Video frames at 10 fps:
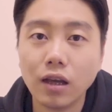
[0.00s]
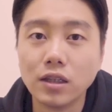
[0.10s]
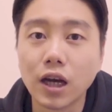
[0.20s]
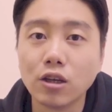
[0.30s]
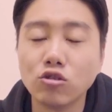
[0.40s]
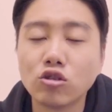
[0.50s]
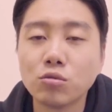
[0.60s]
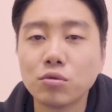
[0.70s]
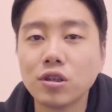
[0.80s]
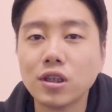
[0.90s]
제가
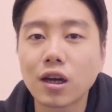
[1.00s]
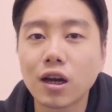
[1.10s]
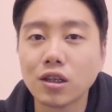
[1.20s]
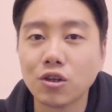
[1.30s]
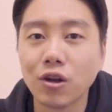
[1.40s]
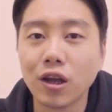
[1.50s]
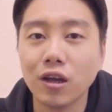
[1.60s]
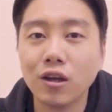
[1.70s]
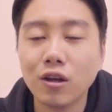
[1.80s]
유튜브를 시작하기 전에